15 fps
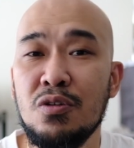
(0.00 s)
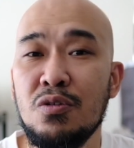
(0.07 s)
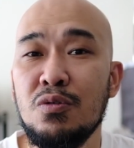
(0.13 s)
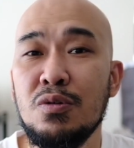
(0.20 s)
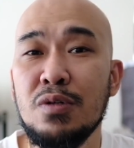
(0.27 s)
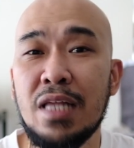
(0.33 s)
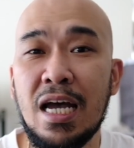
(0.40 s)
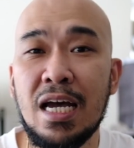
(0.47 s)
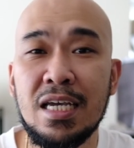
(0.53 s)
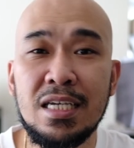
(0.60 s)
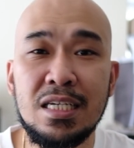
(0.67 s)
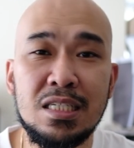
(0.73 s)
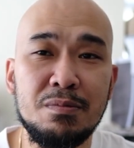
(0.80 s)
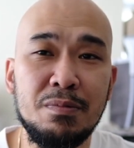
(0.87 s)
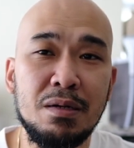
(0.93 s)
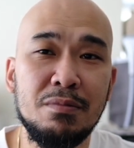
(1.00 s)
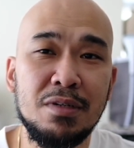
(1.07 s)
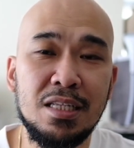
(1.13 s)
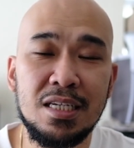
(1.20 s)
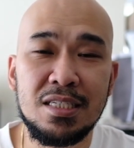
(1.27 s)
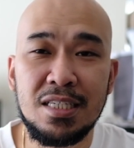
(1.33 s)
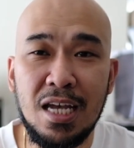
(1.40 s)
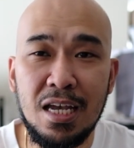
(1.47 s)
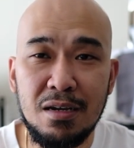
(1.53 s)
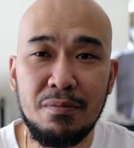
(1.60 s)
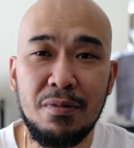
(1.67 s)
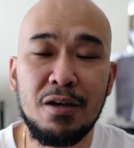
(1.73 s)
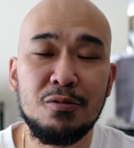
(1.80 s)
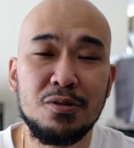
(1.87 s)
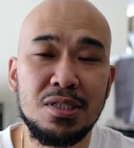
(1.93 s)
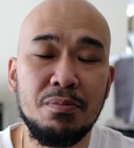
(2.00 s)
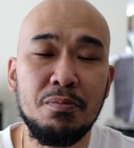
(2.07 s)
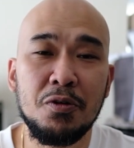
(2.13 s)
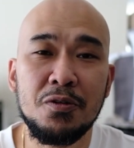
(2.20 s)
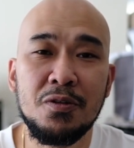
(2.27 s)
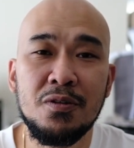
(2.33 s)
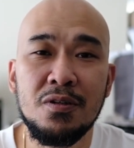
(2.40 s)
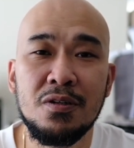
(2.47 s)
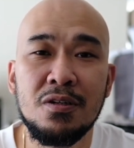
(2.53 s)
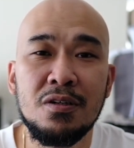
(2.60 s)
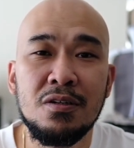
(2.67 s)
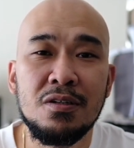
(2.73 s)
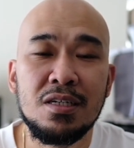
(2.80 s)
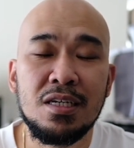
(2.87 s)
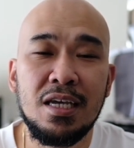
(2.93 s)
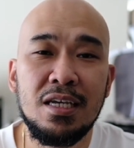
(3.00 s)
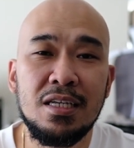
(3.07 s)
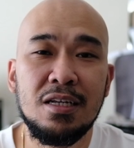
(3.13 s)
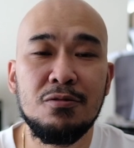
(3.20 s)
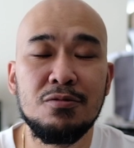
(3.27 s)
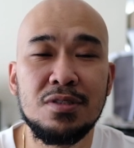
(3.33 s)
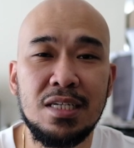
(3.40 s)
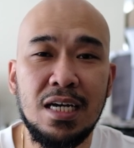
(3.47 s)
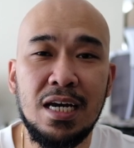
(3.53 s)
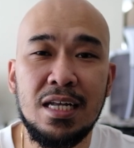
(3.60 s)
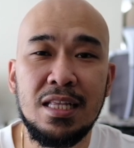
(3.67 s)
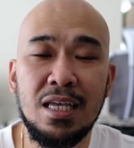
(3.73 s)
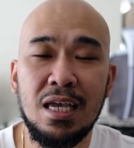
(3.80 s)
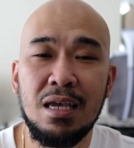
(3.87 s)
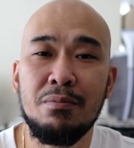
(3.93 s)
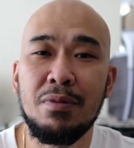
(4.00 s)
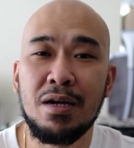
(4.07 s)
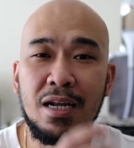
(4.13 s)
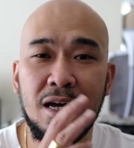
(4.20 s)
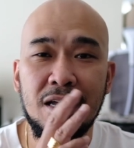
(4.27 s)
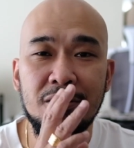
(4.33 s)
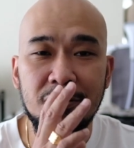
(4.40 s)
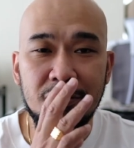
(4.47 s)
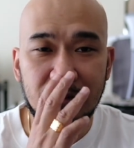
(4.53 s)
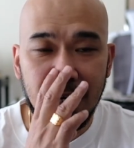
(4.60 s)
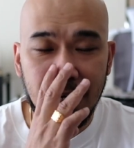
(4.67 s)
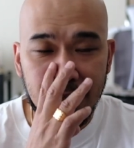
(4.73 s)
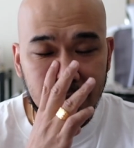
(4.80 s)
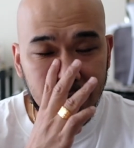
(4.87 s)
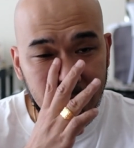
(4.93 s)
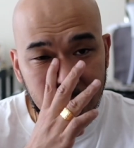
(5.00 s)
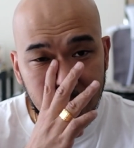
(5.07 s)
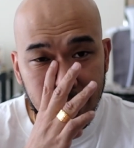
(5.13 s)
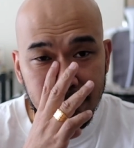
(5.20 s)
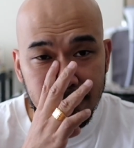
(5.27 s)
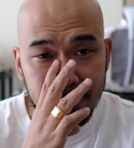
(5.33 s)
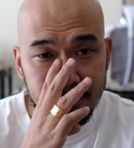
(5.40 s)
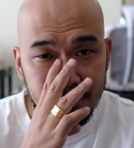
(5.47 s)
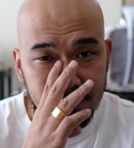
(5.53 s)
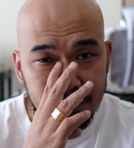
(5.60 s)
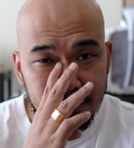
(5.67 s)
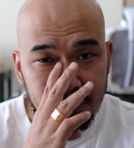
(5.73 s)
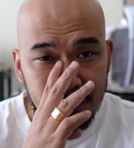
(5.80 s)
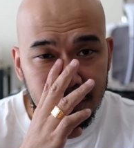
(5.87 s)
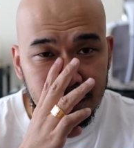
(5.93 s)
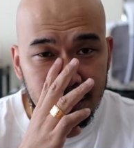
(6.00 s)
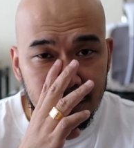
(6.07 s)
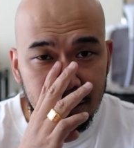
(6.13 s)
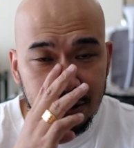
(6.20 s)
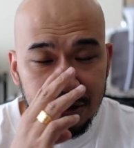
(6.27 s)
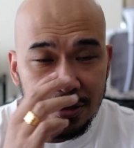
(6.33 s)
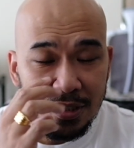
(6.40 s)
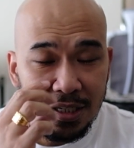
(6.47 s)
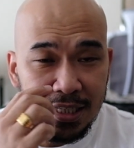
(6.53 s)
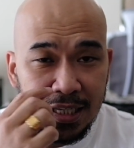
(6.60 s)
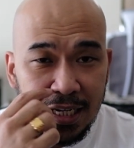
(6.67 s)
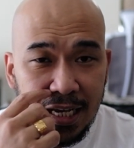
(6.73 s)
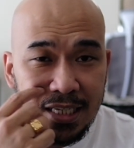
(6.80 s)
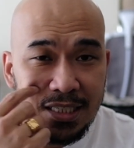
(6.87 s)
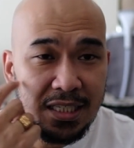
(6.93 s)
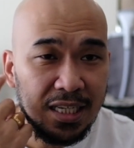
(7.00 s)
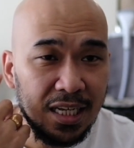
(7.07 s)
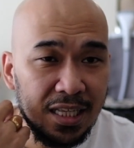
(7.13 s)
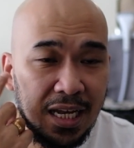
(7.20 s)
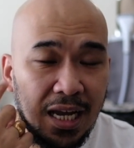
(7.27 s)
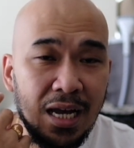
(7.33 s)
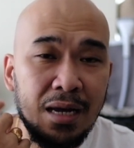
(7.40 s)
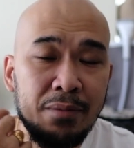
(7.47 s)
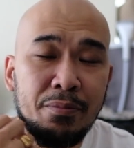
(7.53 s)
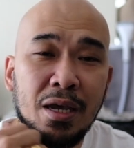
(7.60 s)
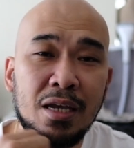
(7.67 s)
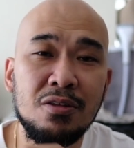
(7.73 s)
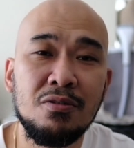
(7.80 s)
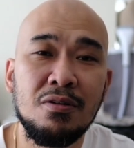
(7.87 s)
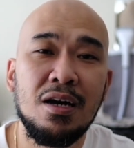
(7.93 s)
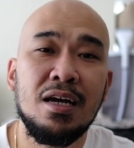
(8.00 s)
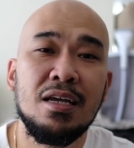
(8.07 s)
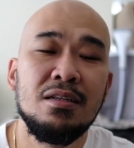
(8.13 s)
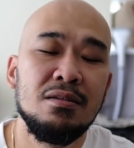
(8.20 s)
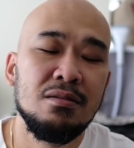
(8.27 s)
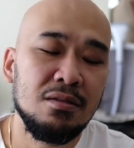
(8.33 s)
Una is pag madalas tayong merong sipon, okay, na kung saan eh barado yung ating ilong, kadalasan ay eh, naaapektuhan